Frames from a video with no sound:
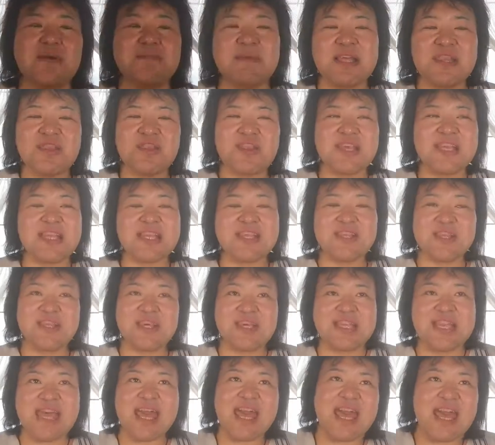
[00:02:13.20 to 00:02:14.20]
さあ、三つにつ
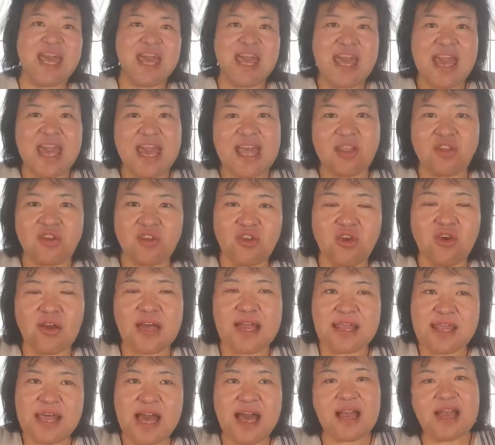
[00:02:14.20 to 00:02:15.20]
いて、えっ、ー、と、今日か
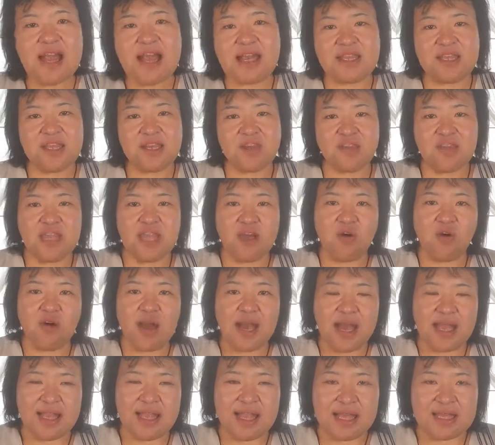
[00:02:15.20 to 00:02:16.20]
ら3回シリーズでお
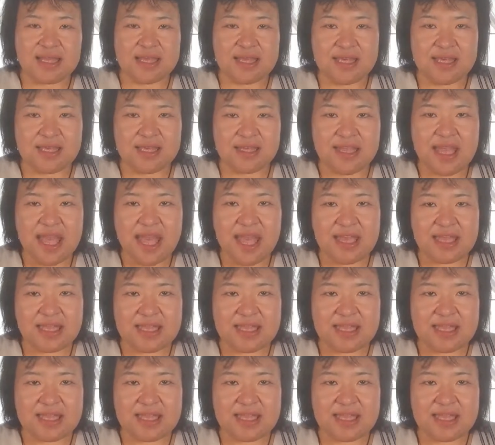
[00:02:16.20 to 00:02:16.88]
話しして